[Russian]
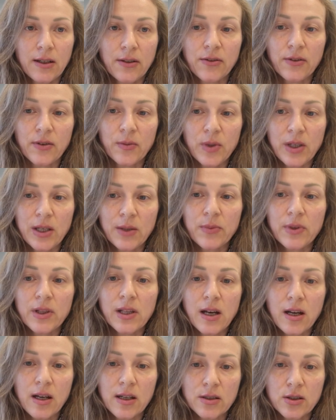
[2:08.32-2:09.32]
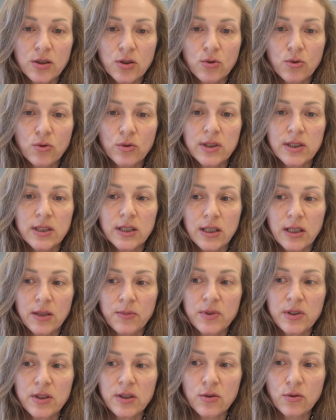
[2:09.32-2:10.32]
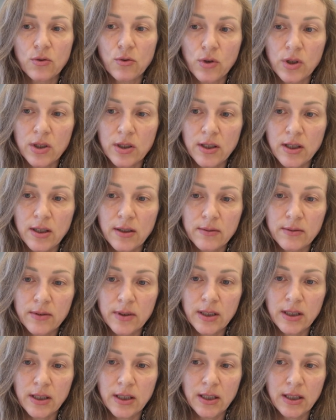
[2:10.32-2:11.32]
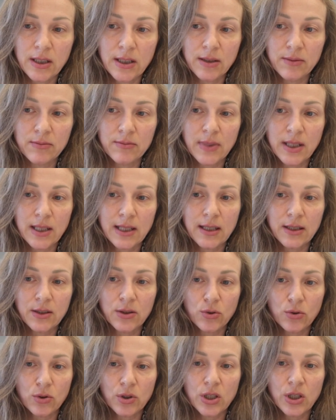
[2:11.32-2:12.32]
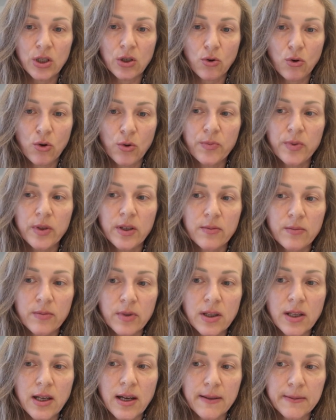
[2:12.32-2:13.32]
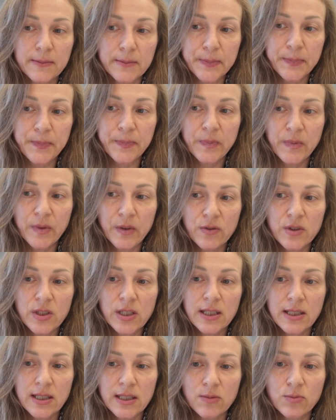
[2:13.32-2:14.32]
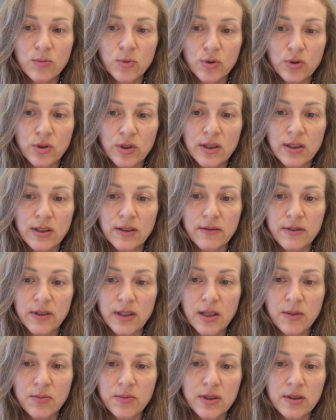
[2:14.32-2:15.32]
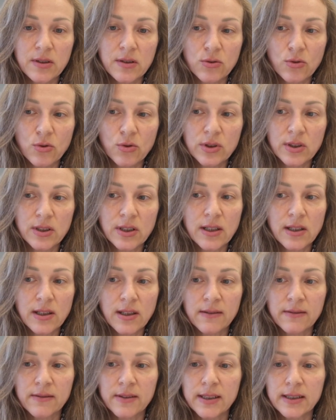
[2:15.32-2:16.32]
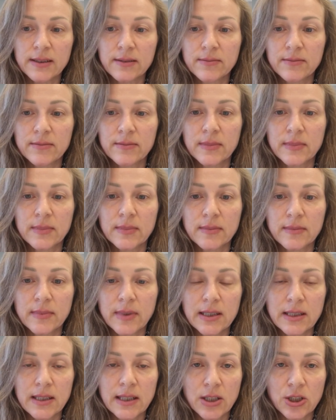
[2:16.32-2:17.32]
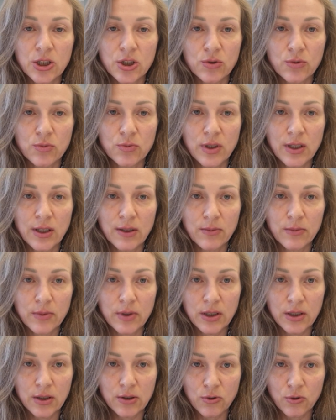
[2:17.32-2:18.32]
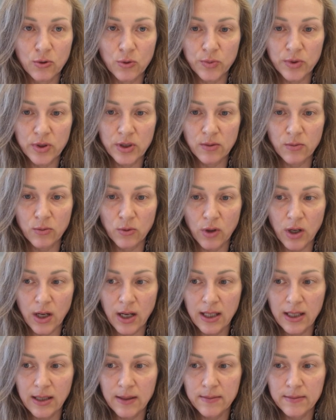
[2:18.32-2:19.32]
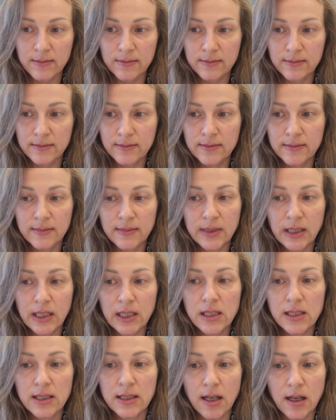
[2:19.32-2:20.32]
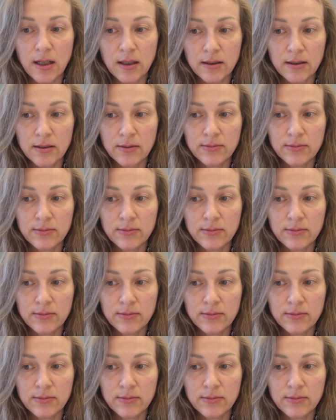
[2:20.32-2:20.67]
У меня была конструкция рептилоида, и моя тонкая копия была вся замотана в гипс с ног до головы. А также у меня был инкуб самурай, Элиза